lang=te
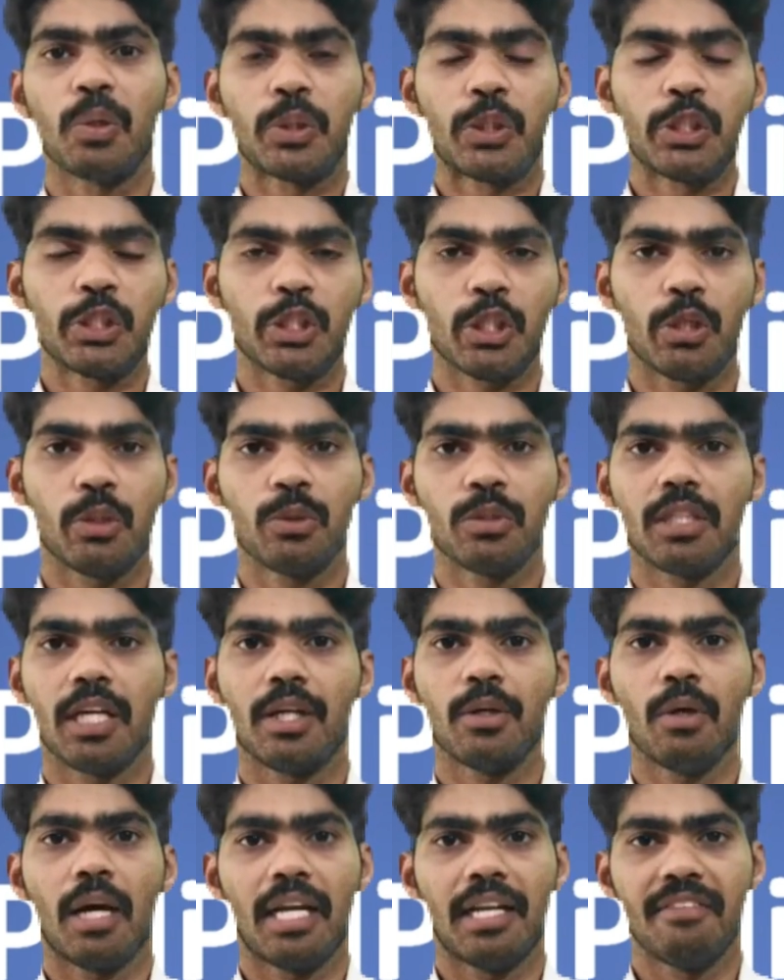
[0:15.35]
క్వశ్చన్స్
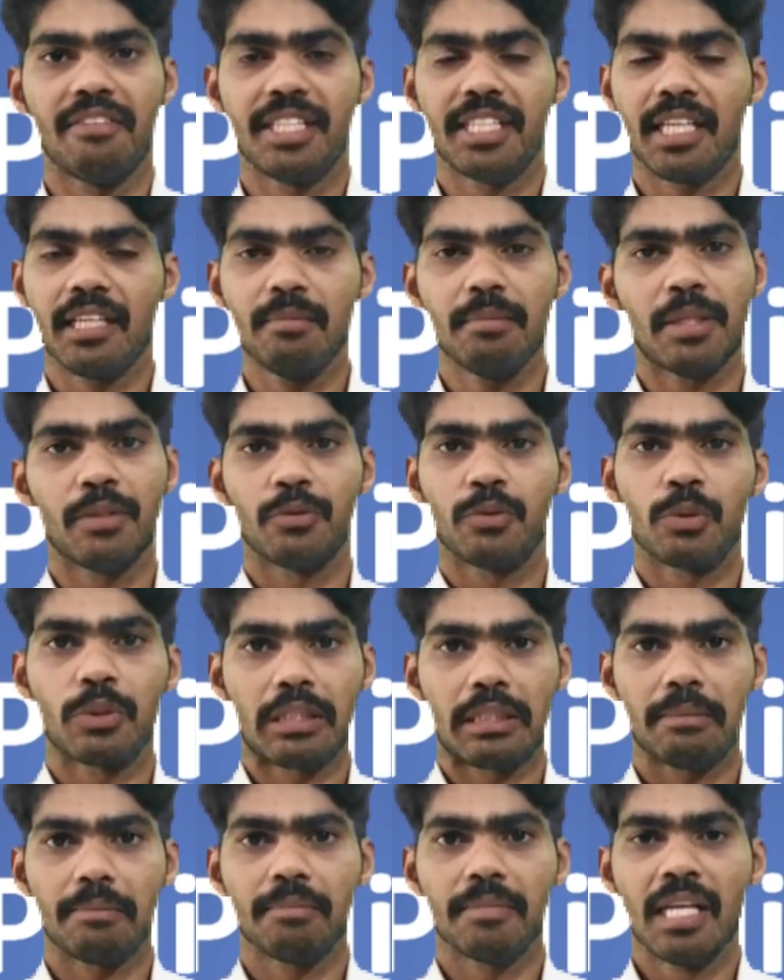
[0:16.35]
అడుగుతాడు అనే విషయాన్ని మనం
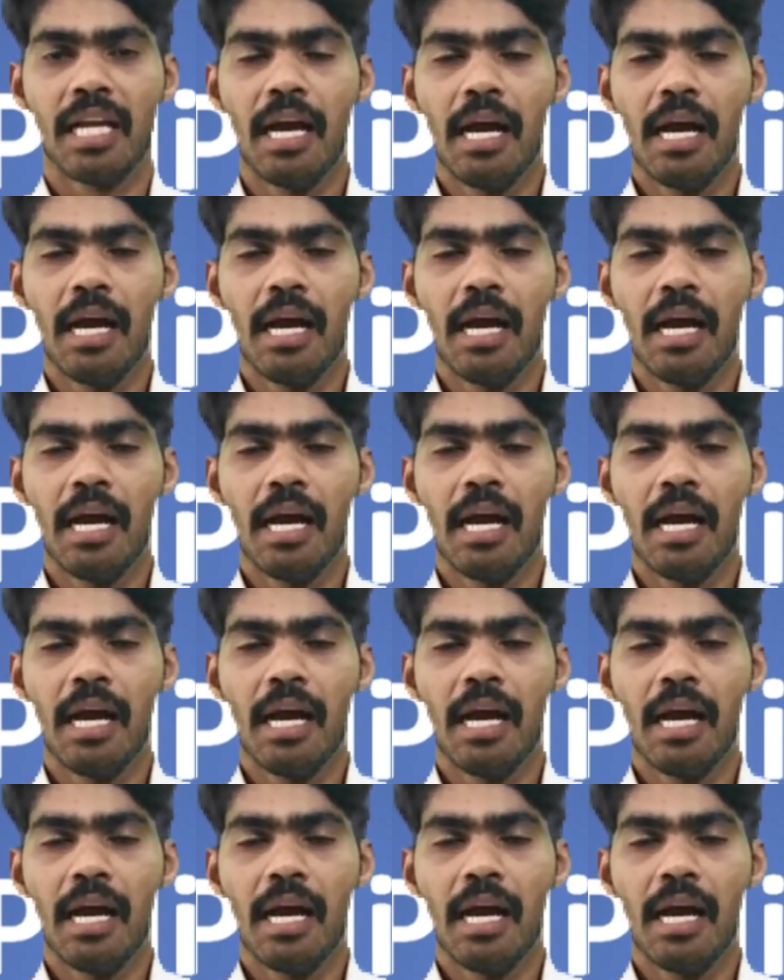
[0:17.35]
చూసాం